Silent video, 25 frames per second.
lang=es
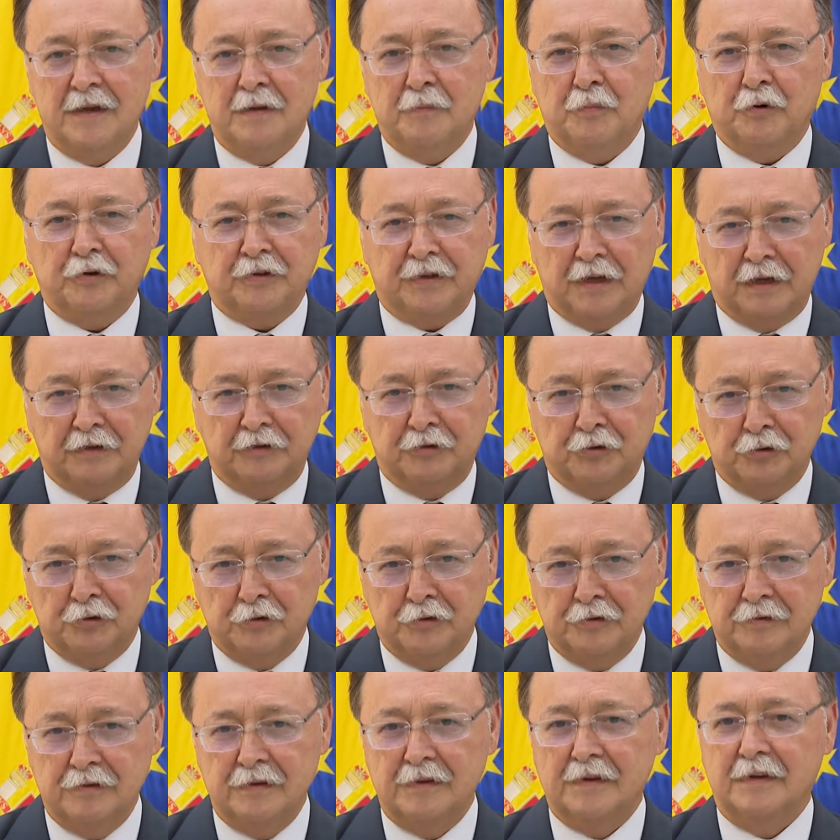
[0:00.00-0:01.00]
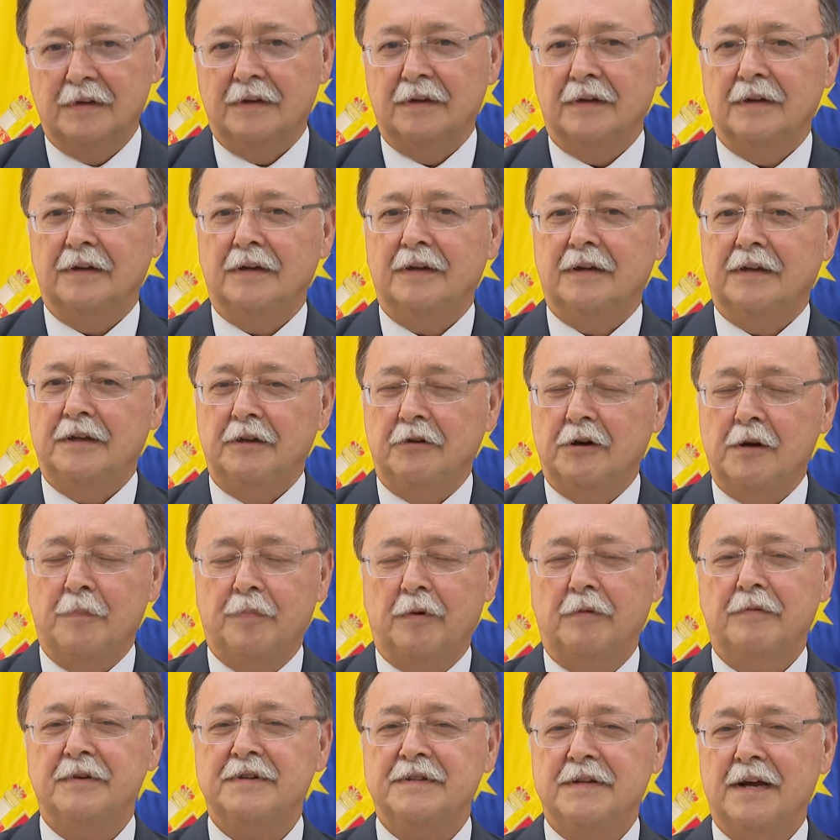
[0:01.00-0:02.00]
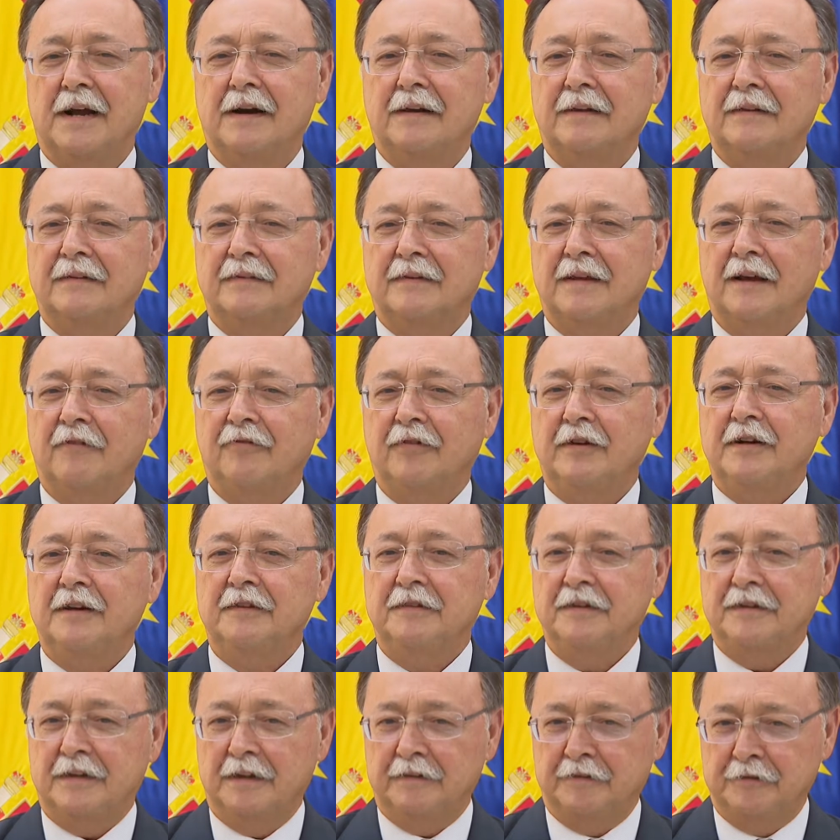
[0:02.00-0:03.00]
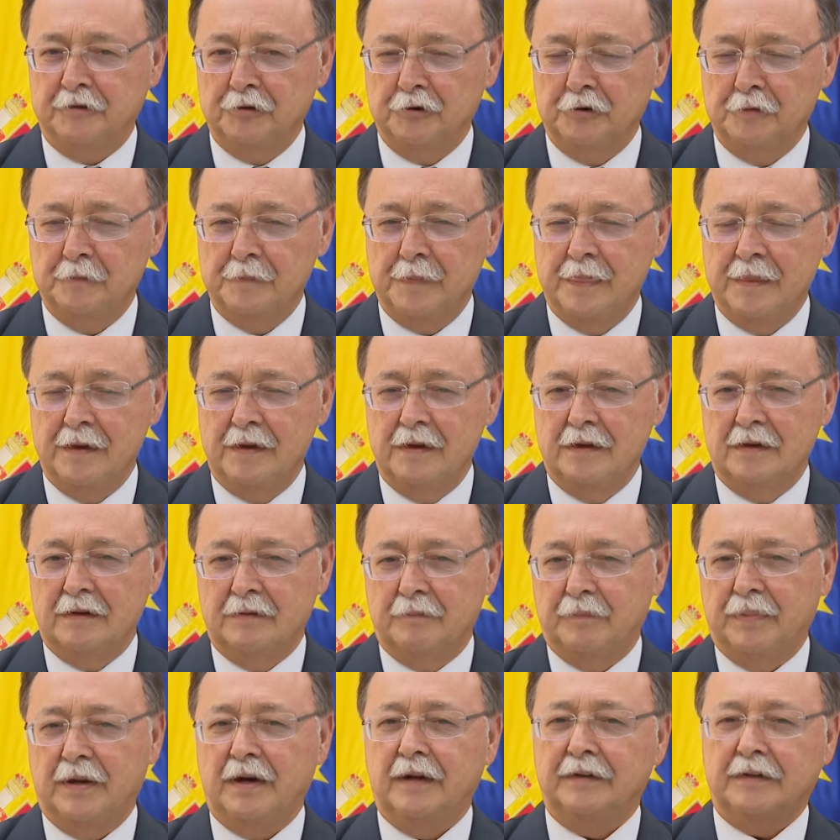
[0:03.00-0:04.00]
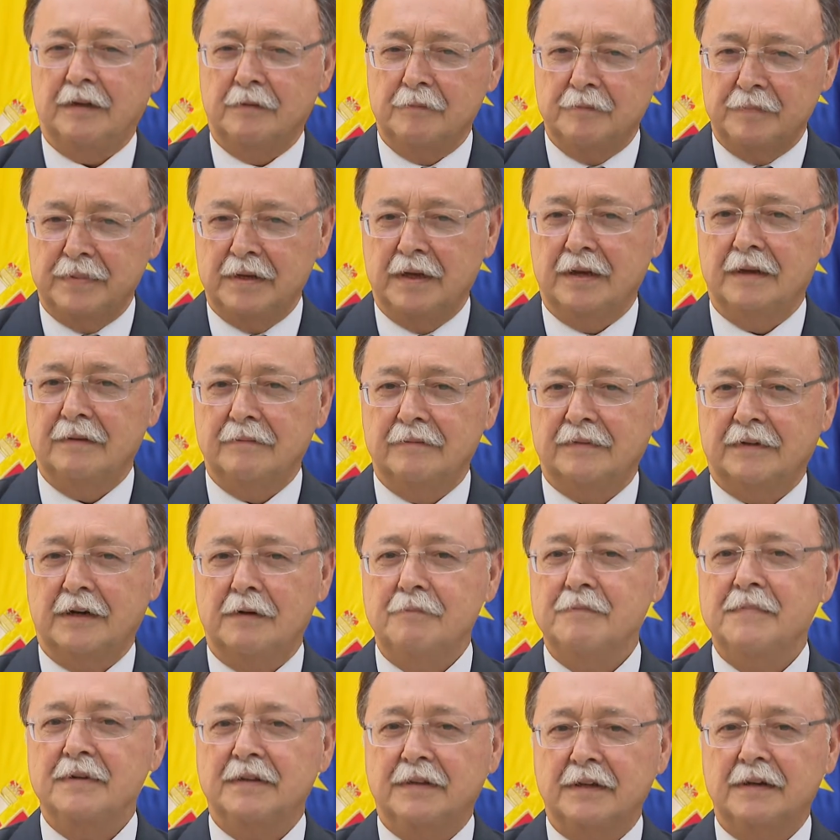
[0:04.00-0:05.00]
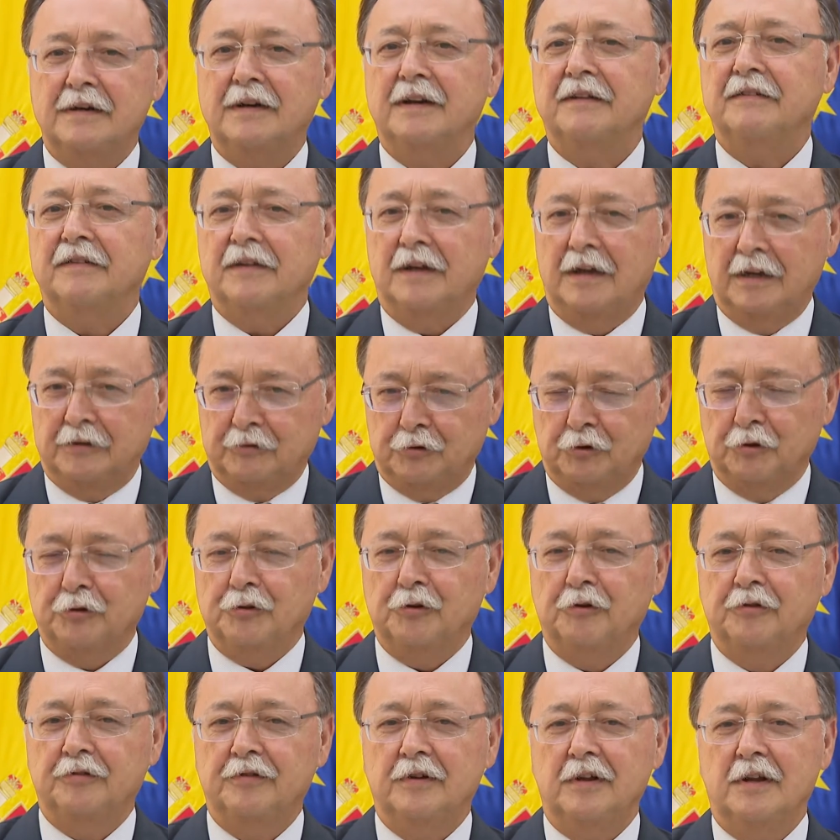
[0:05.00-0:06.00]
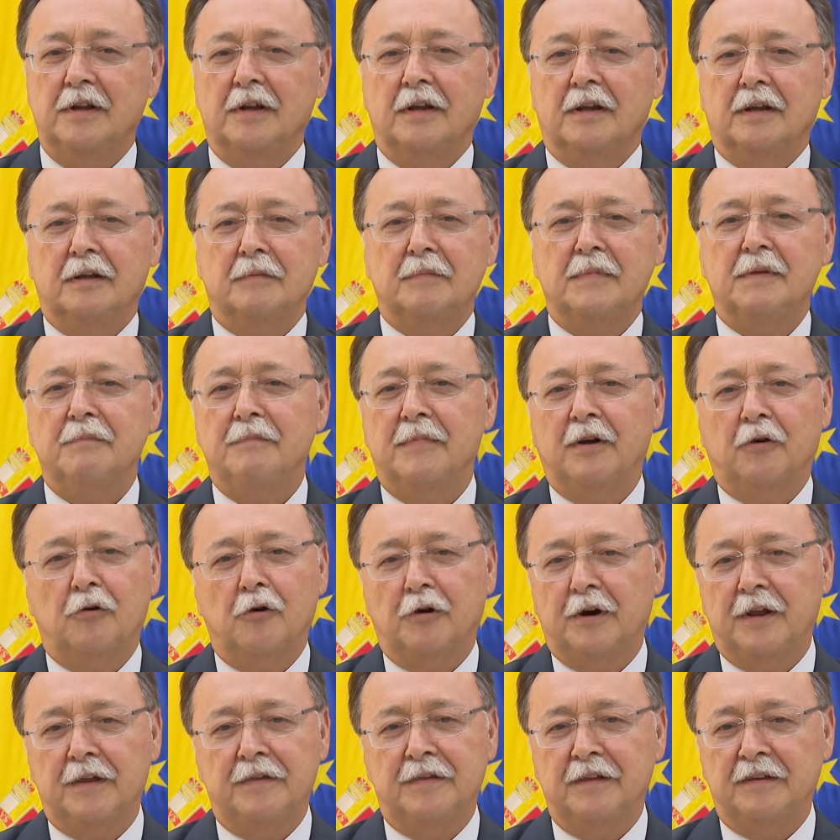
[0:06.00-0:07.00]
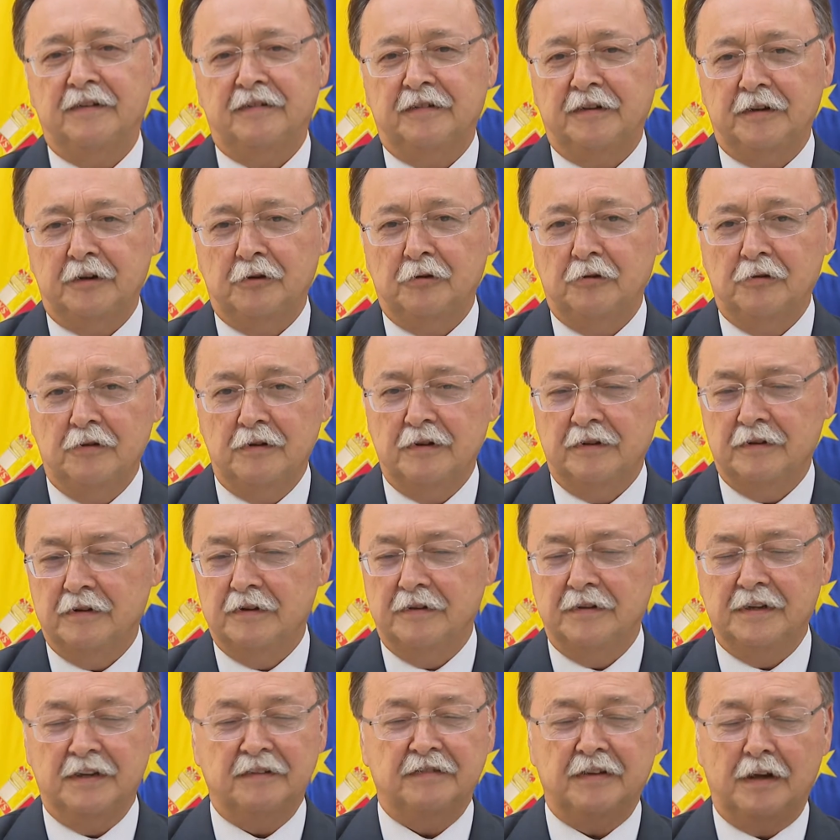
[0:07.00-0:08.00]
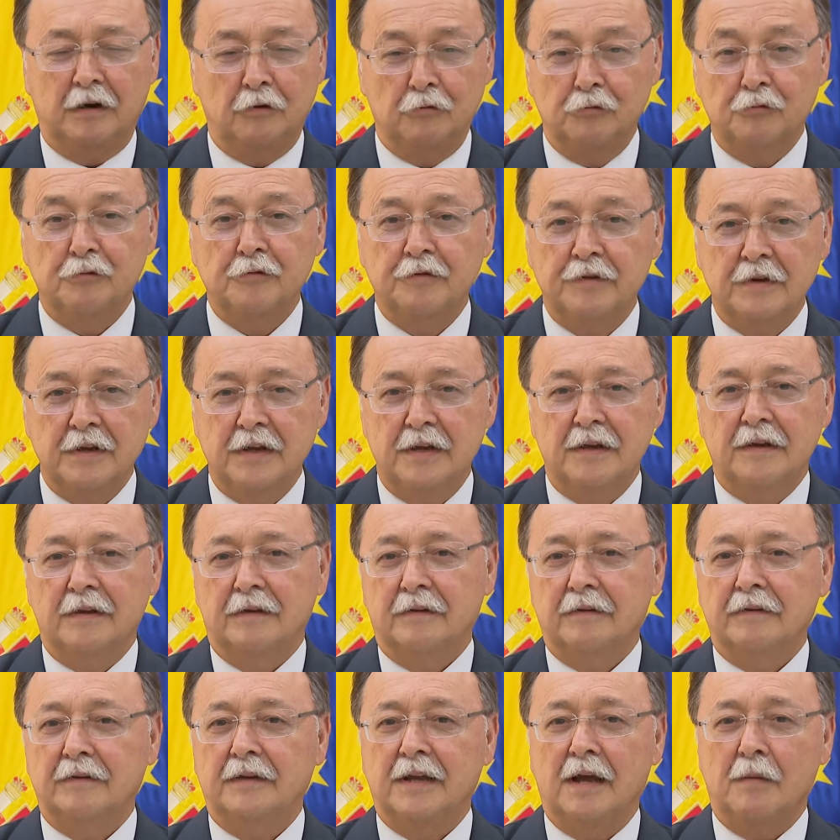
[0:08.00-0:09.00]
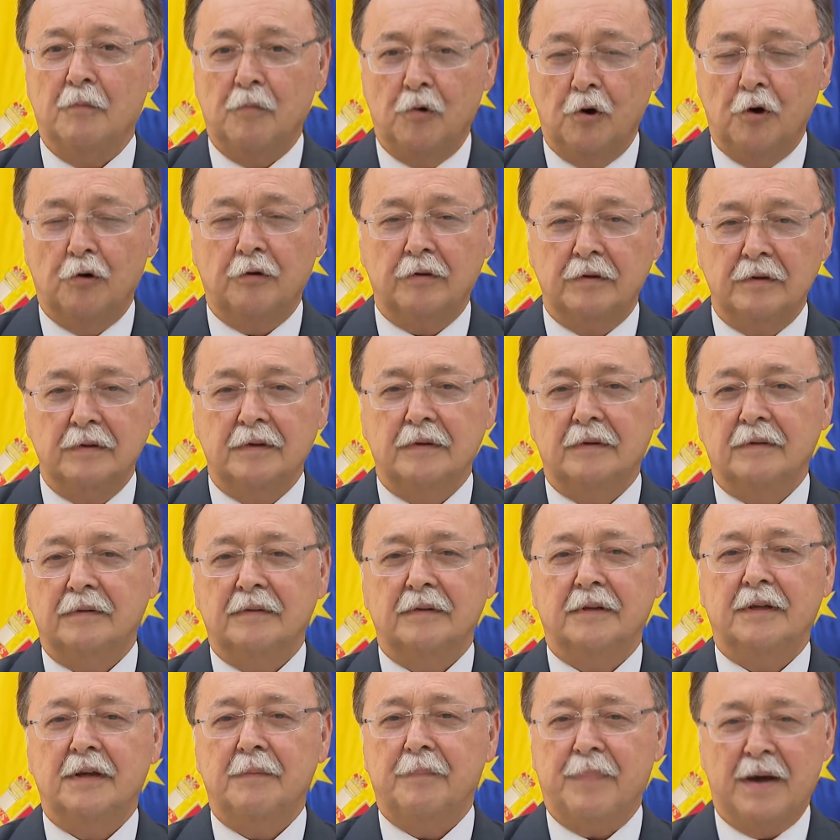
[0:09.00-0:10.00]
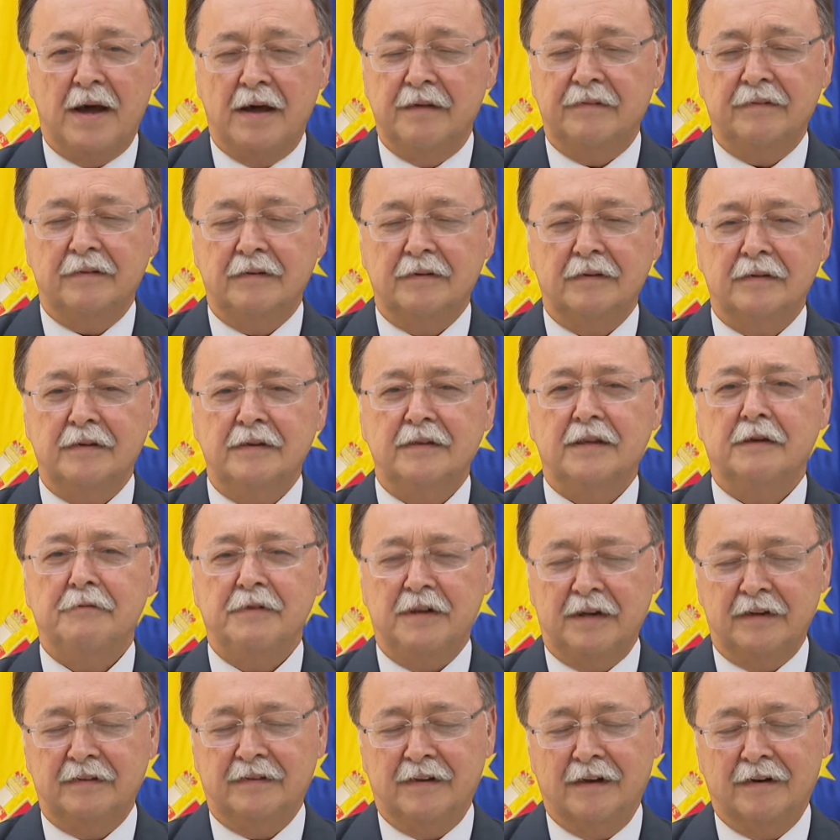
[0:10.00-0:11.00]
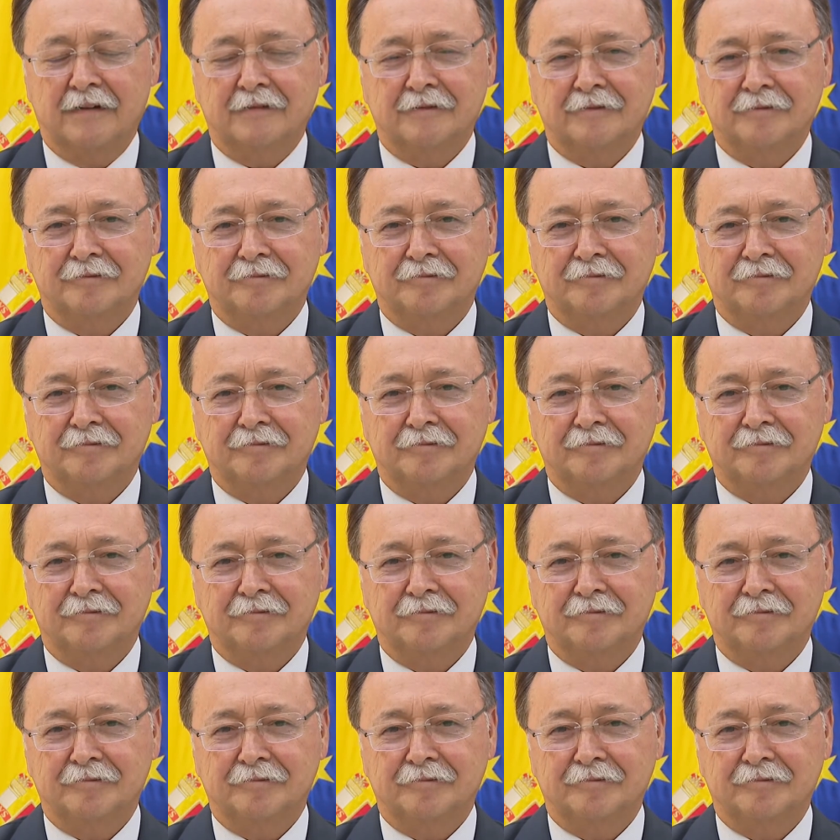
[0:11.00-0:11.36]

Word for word: Por tanto, eh, quiero aprovechar esta felicitación para también transmitirles a todos mis mejores deseos de salud, de amor, de paz y de bienestar.